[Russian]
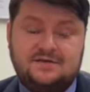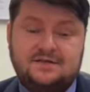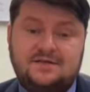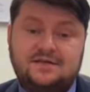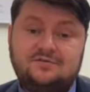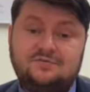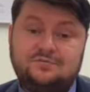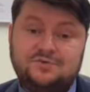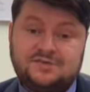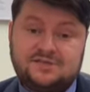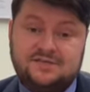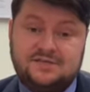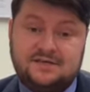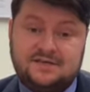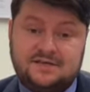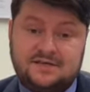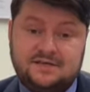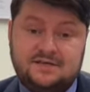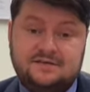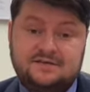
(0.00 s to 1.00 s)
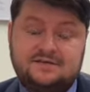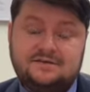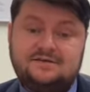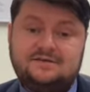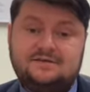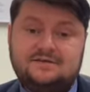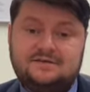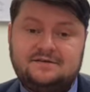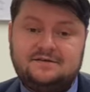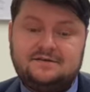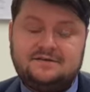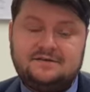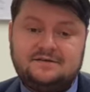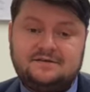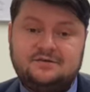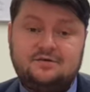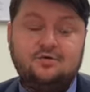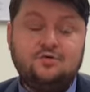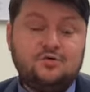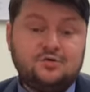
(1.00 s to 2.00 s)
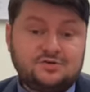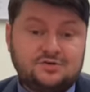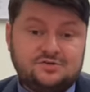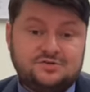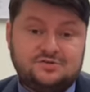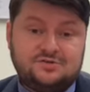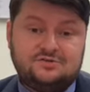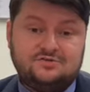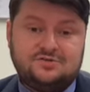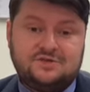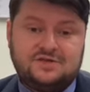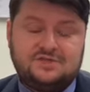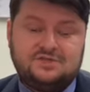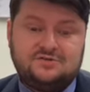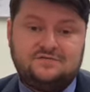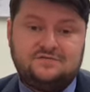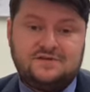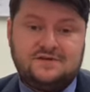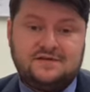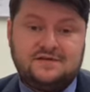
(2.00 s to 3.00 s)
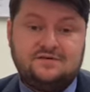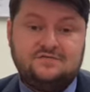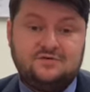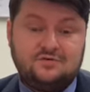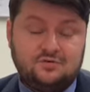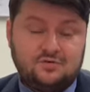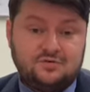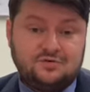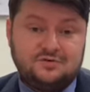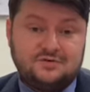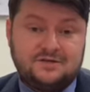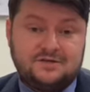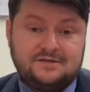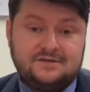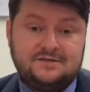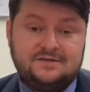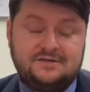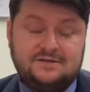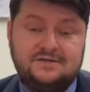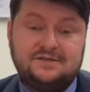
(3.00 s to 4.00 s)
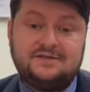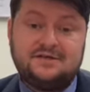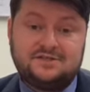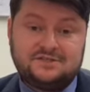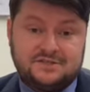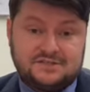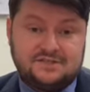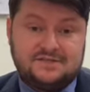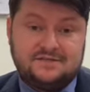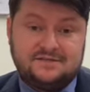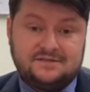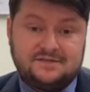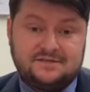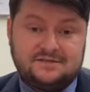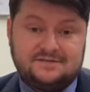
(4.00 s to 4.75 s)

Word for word: и выпускники – гордостью нашего великого города и нашей страны.